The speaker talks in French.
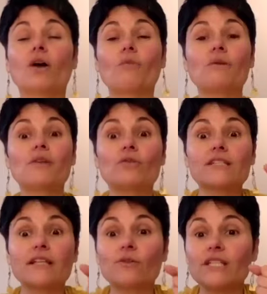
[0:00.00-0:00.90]
Un bébé au
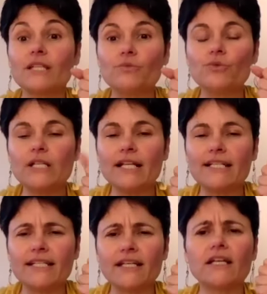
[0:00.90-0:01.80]
sein, au début, il a
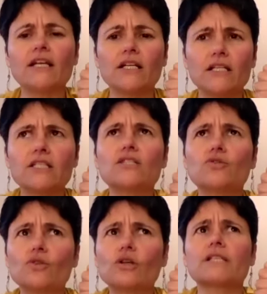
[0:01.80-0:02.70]
les,
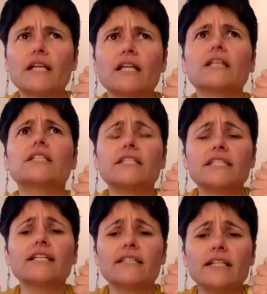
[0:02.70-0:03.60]
yeux comme ça, là, il
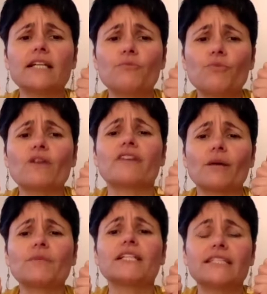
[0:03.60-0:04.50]
tête, il a les poings
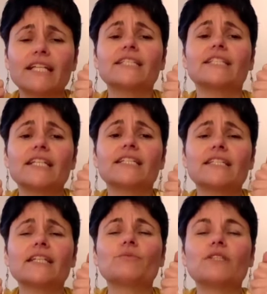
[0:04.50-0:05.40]
fermés, il tête, il tête, il
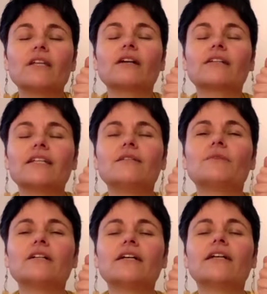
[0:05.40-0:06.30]
tête, puis
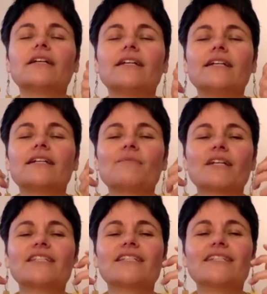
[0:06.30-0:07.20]
tranquillement, il a les mains
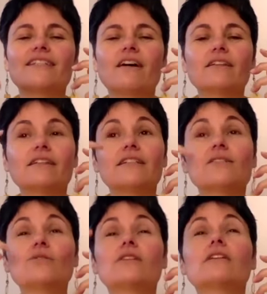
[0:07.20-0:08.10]
qui se détendent, les
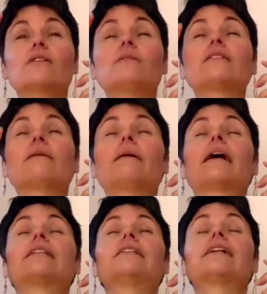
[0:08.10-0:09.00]
yeux qui commencent à
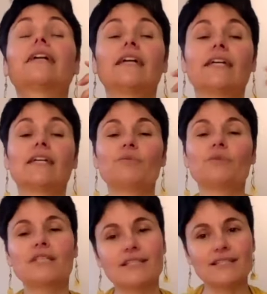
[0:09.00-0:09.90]
partir, et
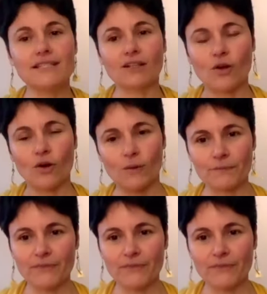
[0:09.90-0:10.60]
puis il, s'endort.